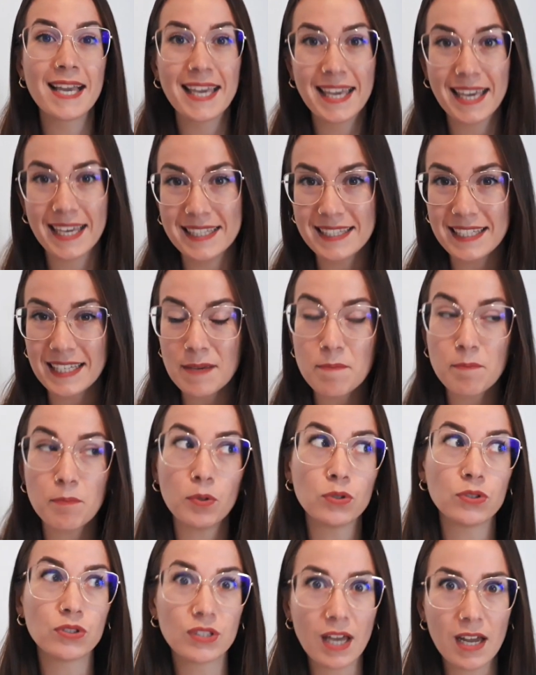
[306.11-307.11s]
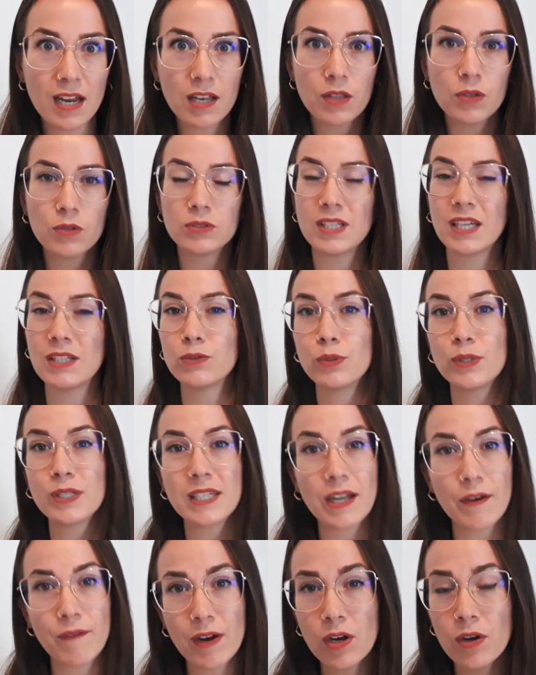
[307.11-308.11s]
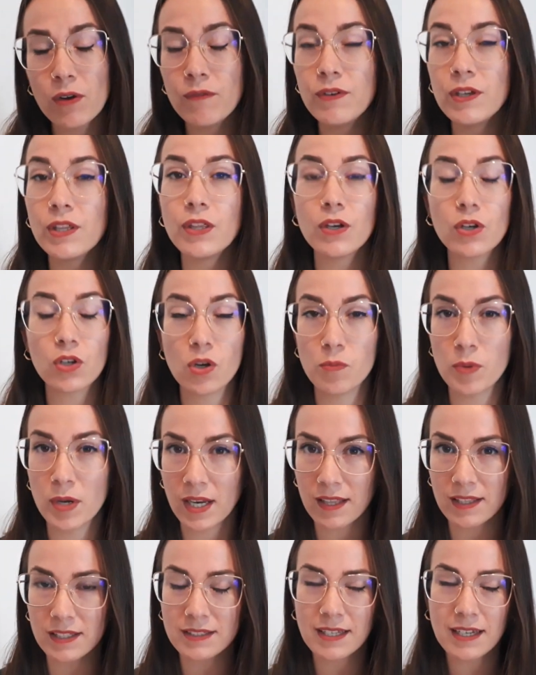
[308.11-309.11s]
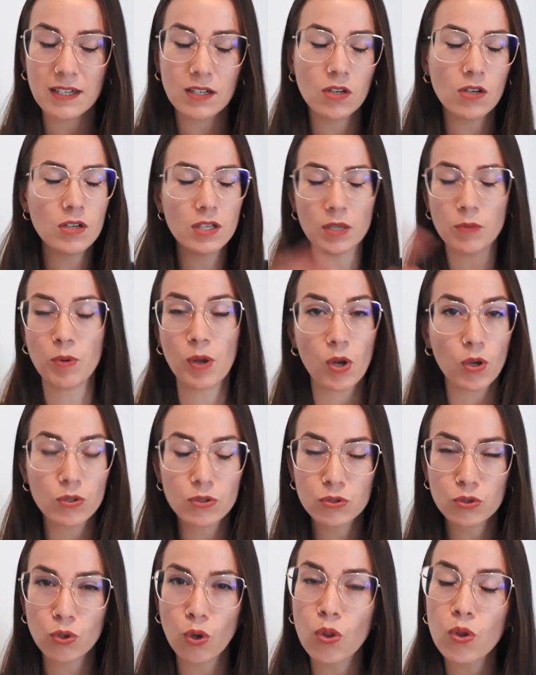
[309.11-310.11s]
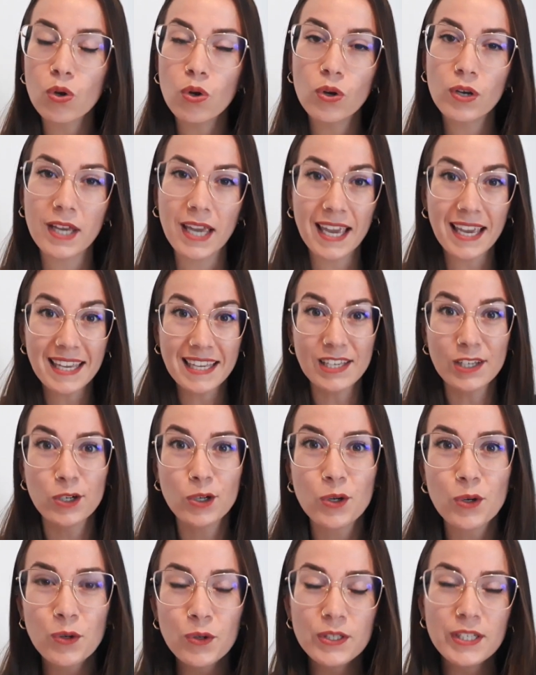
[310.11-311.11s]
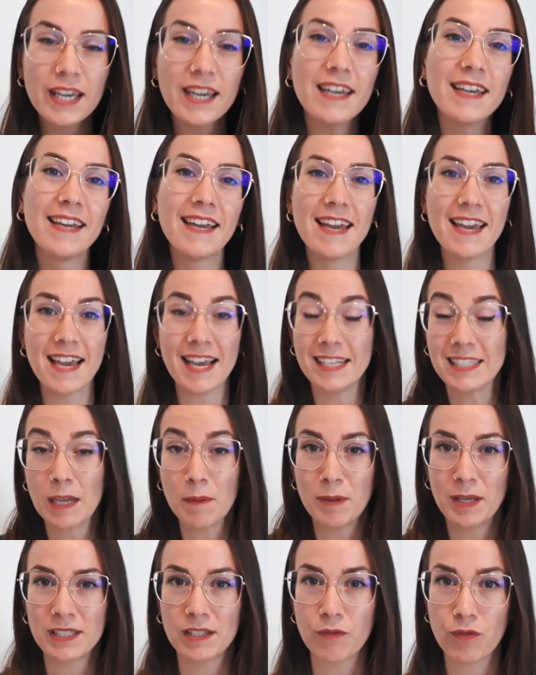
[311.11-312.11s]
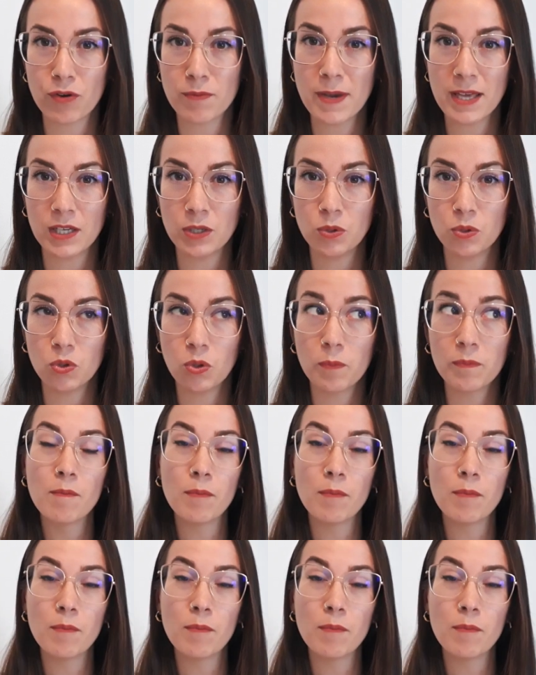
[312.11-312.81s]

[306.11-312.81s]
qué tiempo tardo tanto en grabar los vídeos como en editarlos y bueno, todo lo que incluye esta plataforma de YouTube.